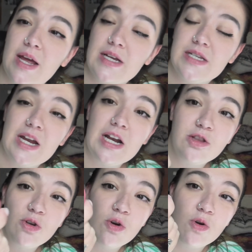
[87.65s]
es en
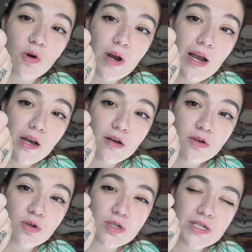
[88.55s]
el tono coral,
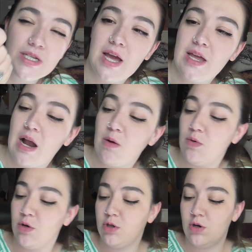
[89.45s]
no sé si hay
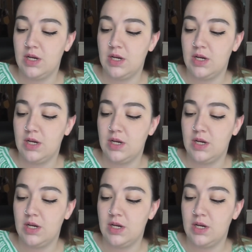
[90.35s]
algún otro,